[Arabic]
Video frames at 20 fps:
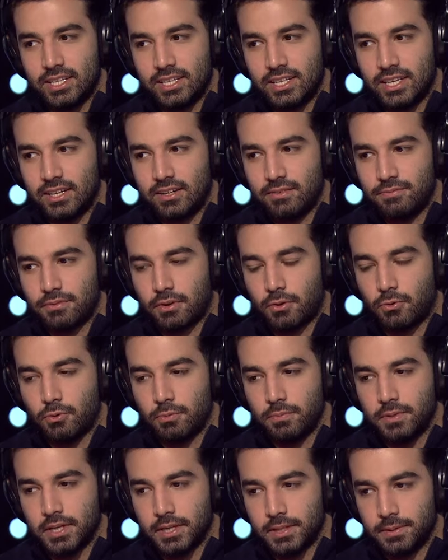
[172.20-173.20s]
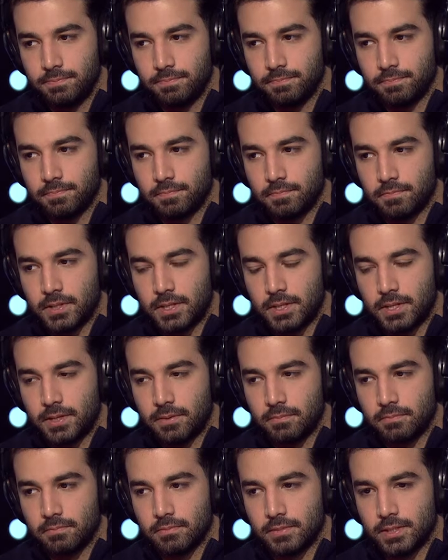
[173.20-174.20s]
ان انا فخور بيها منا
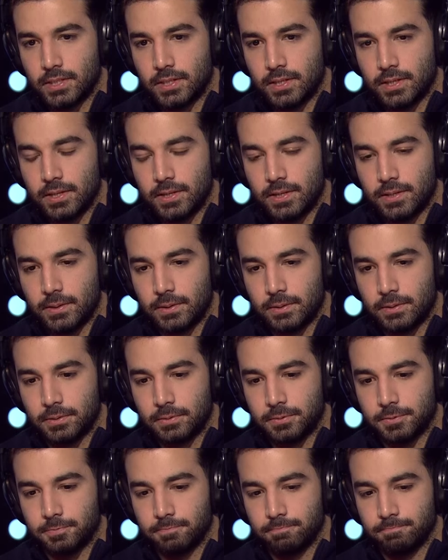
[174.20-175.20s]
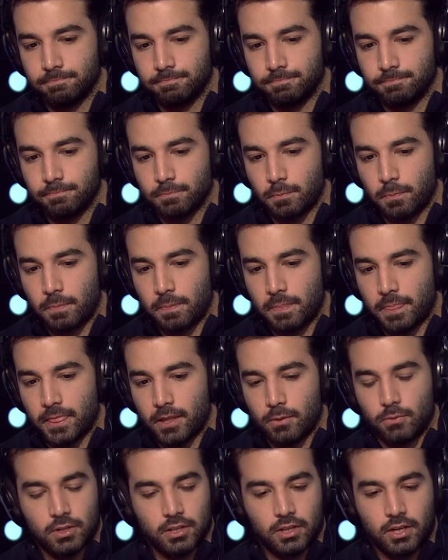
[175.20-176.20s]
من ال
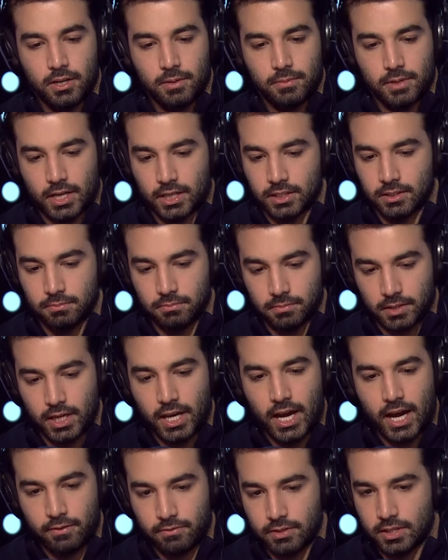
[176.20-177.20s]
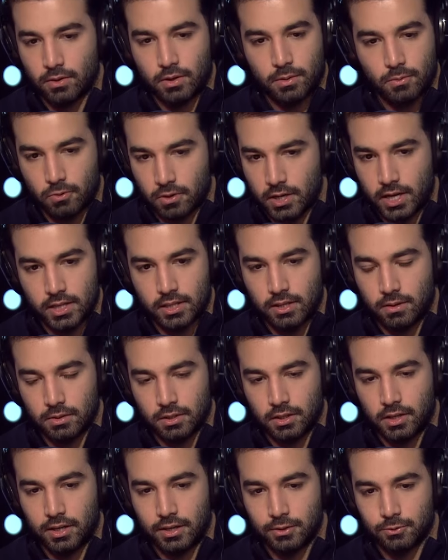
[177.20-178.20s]
والله يعني هي عارفه ده وانا بقول لها ده
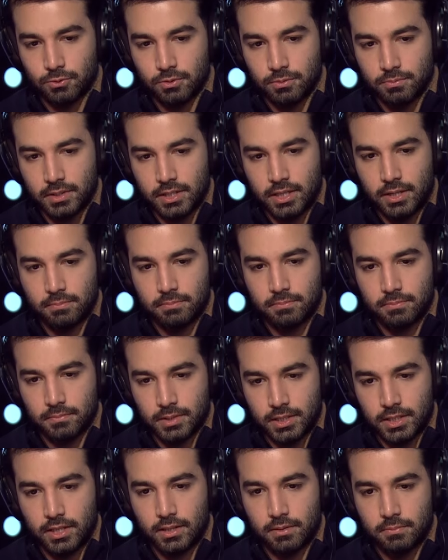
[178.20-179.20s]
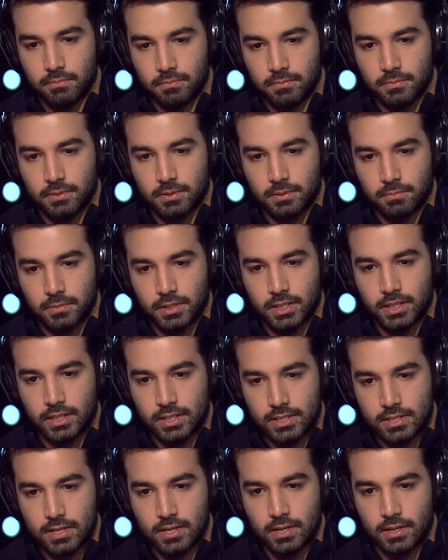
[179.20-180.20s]
والله على طول منا منا من
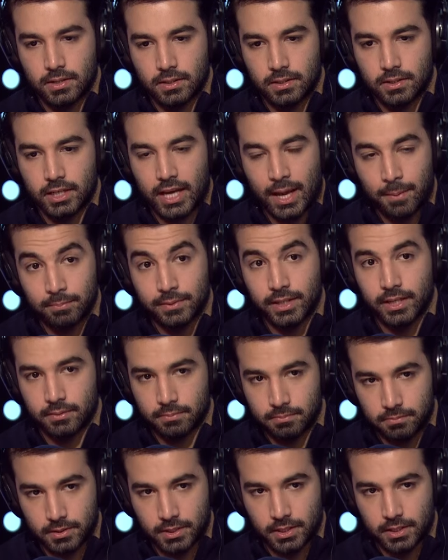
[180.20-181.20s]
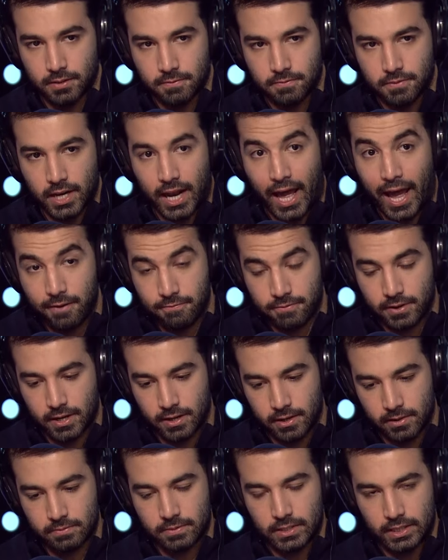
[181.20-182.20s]
الناس الجامده من ال في في,
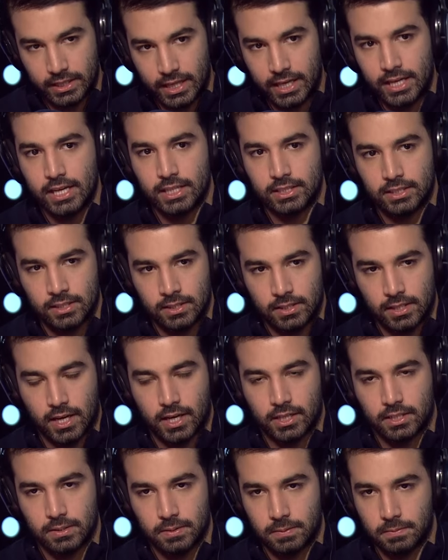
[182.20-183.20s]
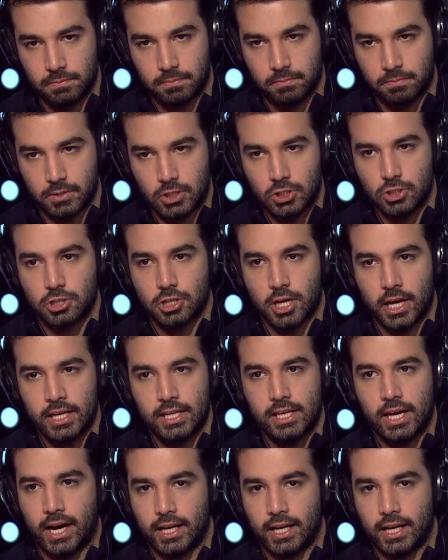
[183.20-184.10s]
ال... في الدنيا دي يعني مش اي